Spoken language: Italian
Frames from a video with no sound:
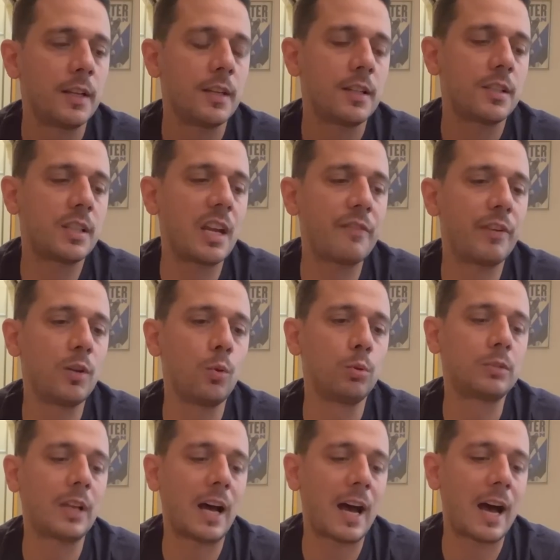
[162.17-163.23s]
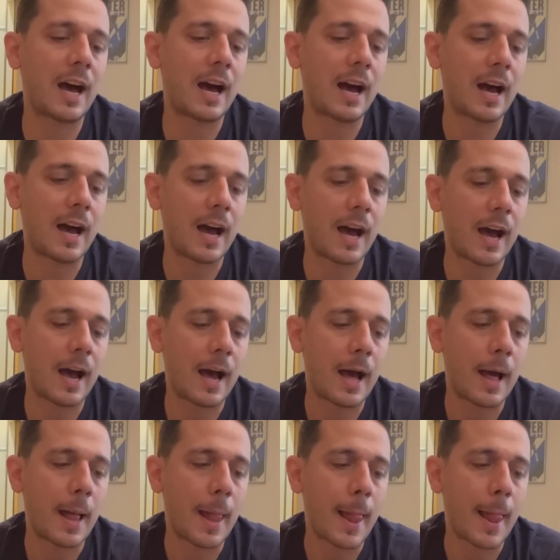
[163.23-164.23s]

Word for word: Si è venuta